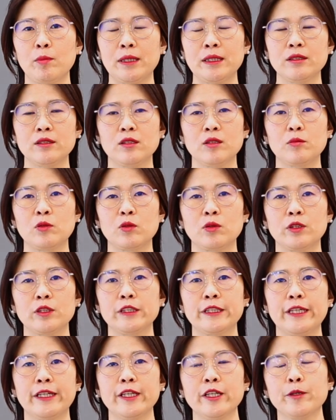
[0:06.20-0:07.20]
만들어 볼
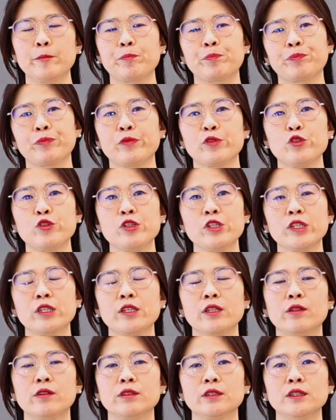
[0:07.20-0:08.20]
건데요
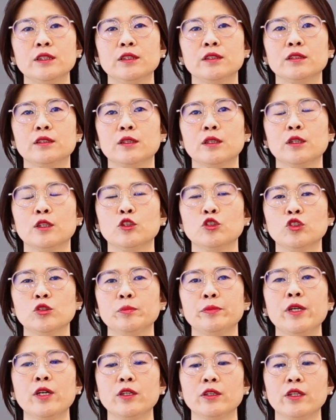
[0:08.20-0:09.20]
수직형은
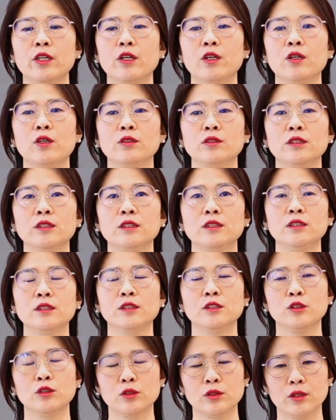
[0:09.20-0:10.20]

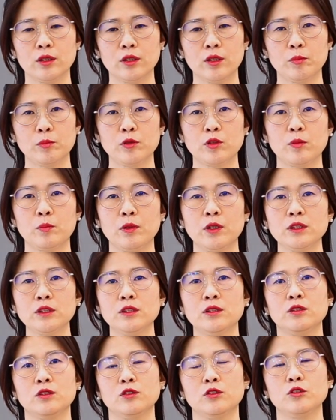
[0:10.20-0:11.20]
수평형은 옆으로
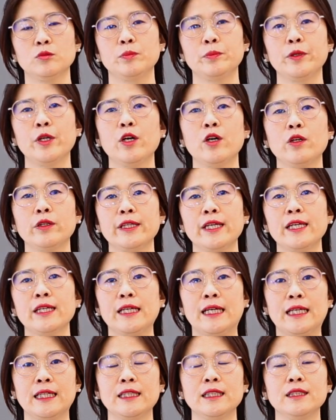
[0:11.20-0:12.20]
퍼지는 수평의
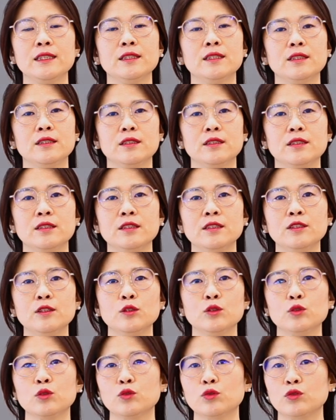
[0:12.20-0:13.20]

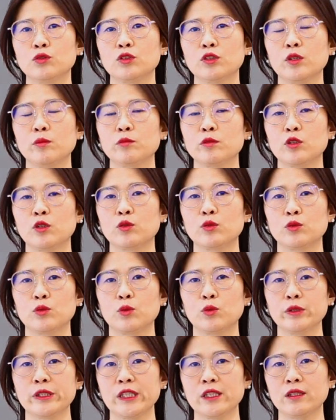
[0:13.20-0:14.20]
라인들을
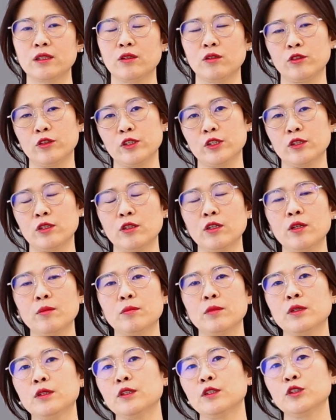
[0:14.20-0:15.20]
중점적으로 꽂았던
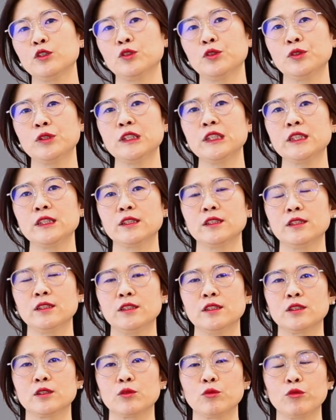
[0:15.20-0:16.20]
것처럼
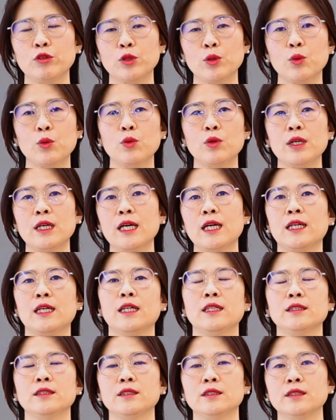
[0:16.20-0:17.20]
수직은 위로
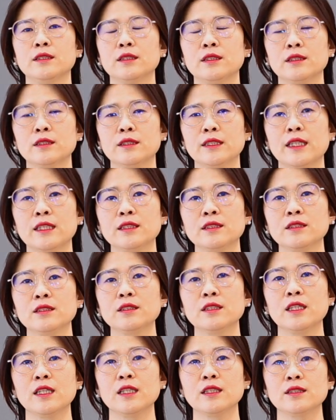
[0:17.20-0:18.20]
올라가는
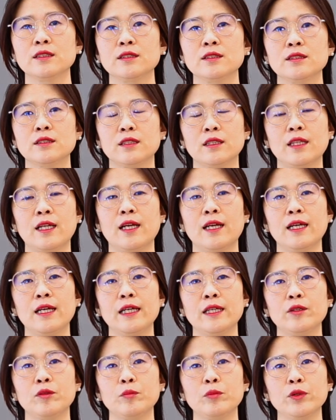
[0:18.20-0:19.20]
상승하는
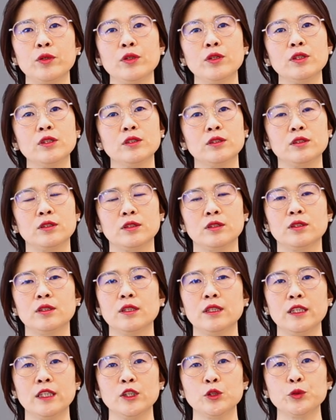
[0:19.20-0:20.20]
듯한 표현을
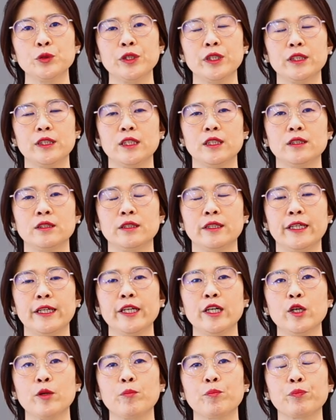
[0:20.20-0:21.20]
해줘야
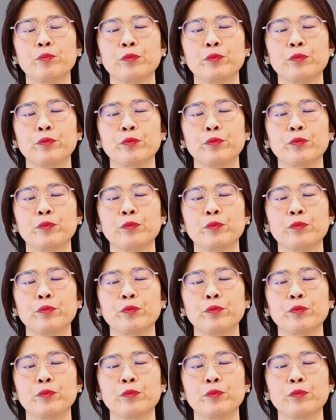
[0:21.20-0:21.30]
되는데요